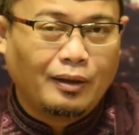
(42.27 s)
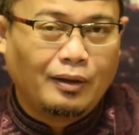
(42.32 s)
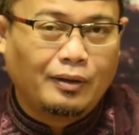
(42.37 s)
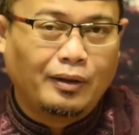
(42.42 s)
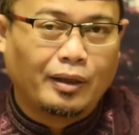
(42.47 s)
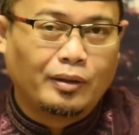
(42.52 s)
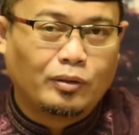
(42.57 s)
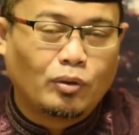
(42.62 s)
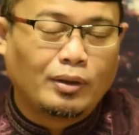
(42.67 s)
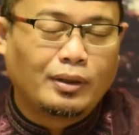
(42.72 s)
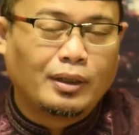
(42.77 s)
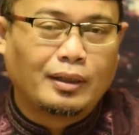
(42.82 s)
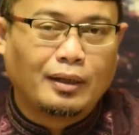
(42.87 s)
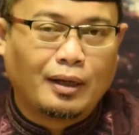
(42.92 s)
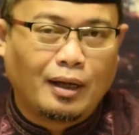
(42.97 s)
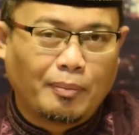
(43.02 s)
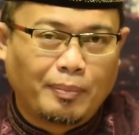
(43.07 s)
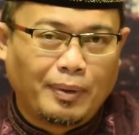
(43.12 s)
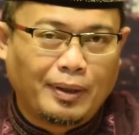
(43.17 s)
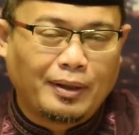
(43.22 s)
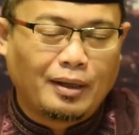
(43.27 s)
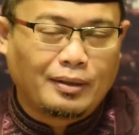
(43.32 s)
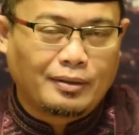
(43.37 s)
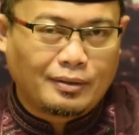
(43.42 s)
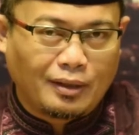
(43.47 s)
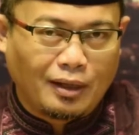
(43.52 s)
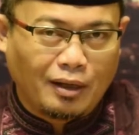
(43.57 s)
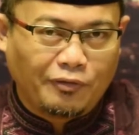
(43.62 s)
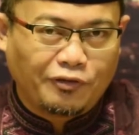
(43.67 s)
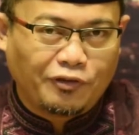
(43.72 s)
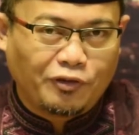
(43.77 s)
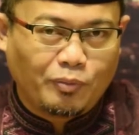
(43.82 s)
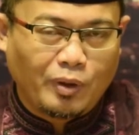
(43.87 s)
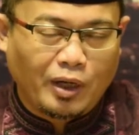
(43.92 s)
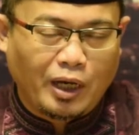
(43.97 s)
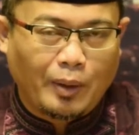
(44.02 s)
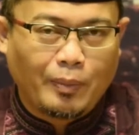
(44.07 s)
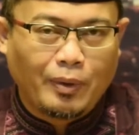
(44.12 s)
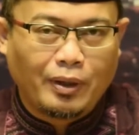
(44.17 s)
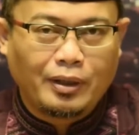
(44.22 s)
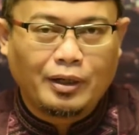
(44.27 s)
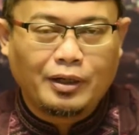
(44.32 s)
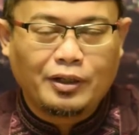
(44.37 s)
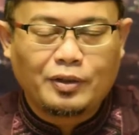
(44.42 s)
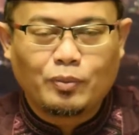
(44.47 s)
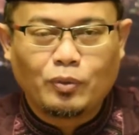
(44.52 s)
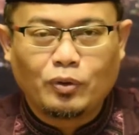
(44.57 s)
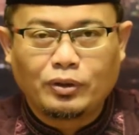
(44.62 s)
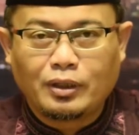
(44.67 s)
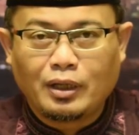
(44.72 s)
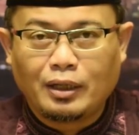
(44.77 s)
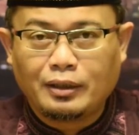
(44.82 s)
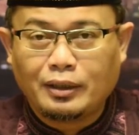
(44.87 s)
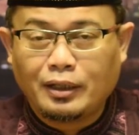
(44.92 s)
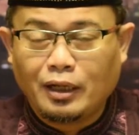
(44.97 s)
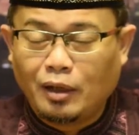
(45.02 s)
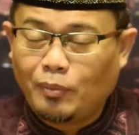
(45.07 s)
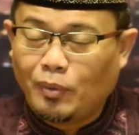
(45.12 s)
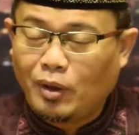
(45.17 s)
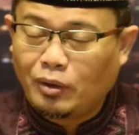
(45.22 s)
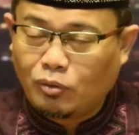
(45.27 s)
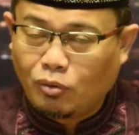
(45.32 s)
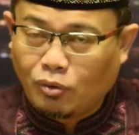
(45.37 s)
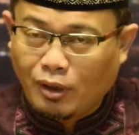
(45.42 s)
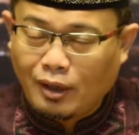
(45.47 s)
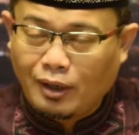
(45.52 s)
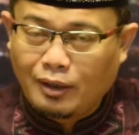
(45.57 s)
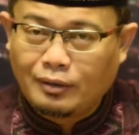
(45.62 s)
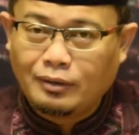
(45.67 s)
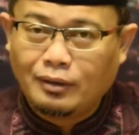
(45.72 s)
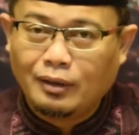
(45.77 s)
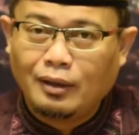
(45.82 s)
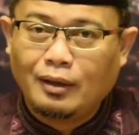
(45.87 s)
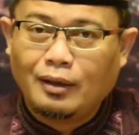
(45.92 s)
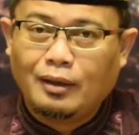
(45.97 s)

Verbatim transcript: yaitu ada delapan asnaf sebagaimana disebutkan di dalam Al-Qur'an.